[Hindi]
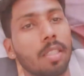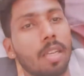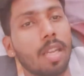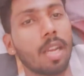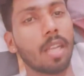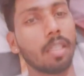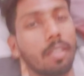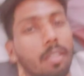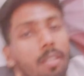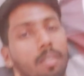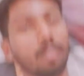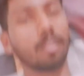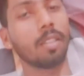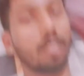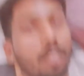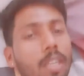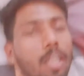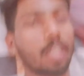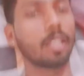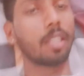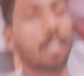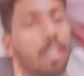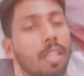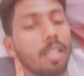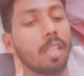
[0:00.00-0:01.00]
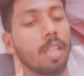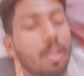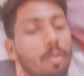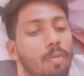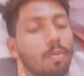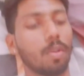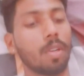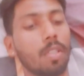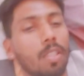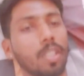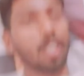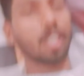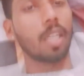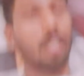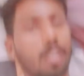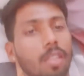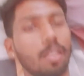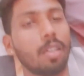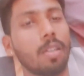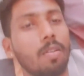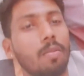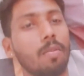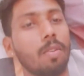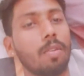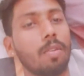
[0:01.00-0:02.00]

लास्ट कल से नहीं आऊँगा शक्ल नहीं दिखाऊंगा